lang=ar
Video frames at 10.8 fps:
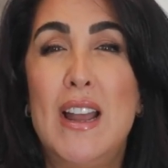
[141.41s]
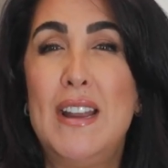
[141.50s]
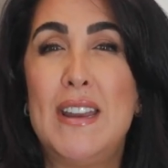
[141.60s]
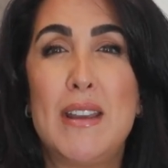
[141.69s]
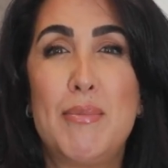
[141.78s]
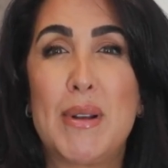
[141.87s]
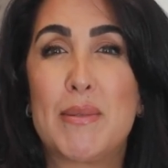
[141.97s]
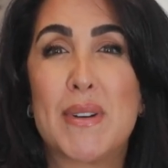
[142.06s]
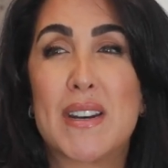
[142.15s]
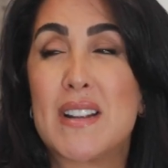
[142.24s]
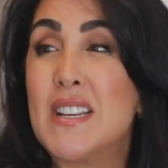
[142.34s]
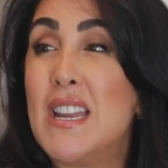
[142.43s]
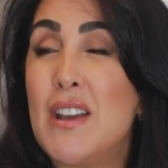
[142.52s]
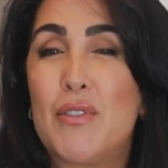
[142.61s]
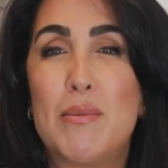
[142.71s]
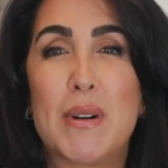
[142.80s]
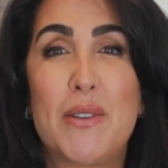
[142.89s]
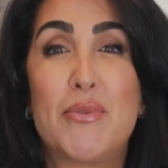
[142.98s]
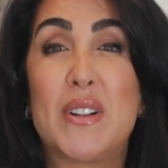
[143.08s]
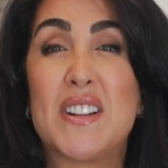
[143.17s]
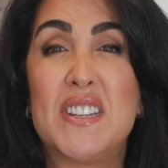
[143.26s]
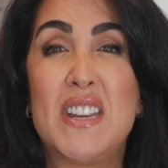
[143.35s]
حنايا بعد مرات هنايا في المغرب في
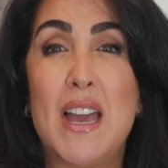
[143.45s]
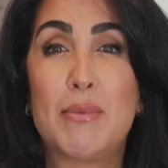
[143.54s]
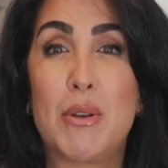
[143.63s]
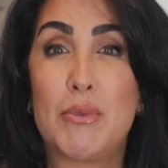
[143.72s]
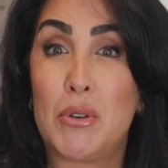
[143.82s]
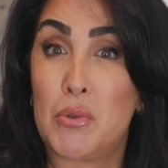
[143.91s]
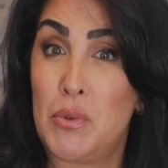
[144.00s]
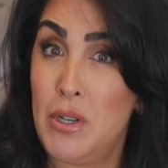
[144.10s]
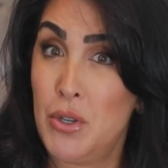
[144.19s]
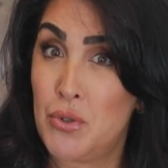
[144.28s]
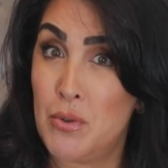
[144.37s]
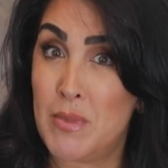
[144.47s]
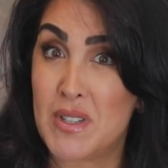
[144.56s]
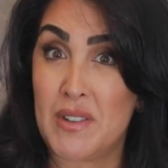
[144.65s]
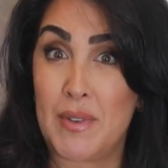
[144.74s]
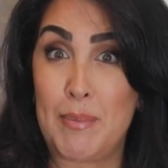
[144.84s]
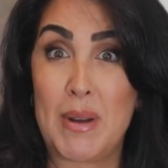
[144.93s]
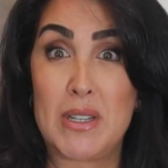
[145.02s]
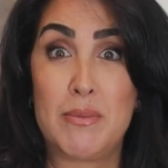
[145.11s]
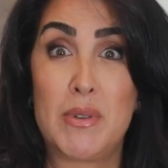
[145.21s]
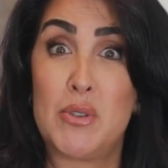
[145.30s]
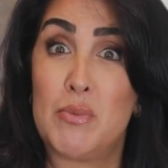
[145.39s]
30 عام كيبداو عليك ولي حشومه سافا با دي
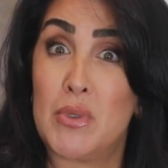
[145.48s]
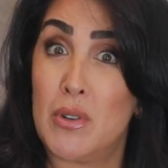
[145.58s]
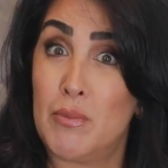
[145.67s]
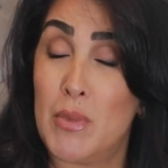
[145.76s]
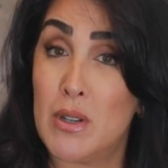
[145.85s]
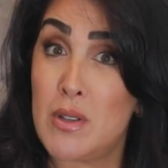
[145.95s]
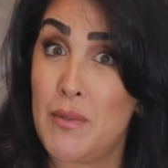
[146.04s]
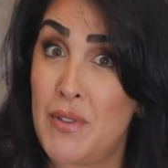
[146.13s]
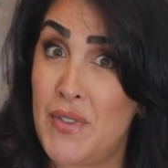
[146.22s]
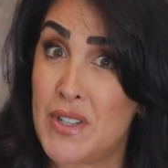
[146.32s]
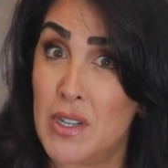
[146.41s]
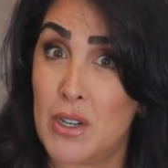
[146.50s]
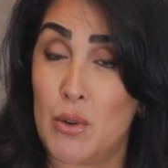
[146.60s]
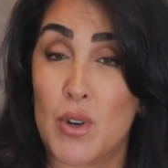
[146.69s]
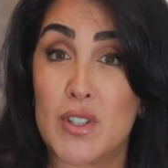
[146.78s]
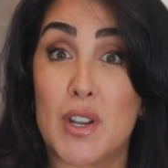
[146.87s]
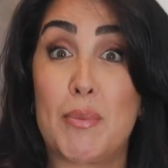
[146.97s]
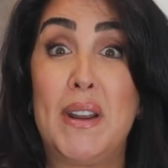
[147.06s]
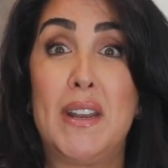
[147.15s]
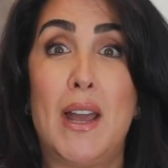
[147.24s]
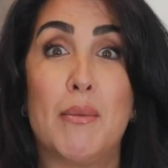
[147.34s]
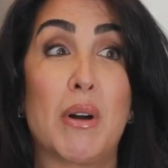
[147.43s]
ماشي من صافي فات عليك الوقت
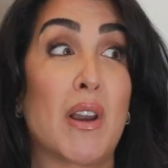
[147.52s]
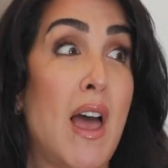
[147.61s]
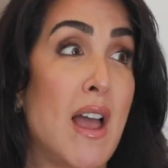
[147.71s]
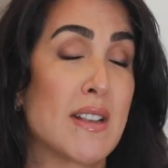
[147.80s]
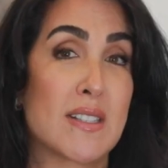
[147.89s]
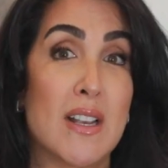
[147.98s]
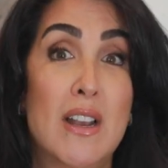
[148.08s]
40 عام خلاص